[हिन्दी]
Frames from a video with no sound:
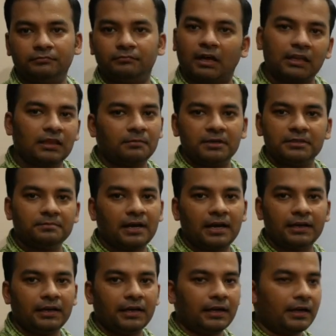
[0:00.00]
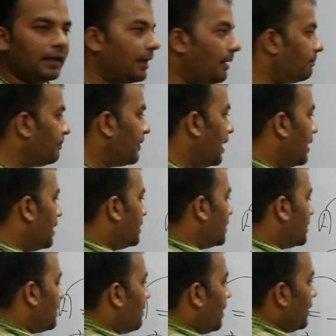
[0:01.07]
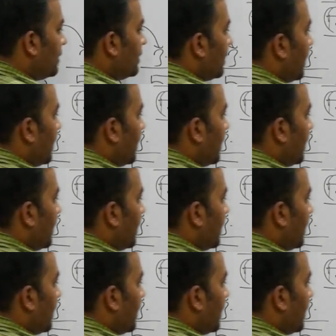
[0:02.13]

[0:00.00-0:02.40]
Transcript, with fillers: बात समझ में आ रही है ठीक है जैसे मान लीजिए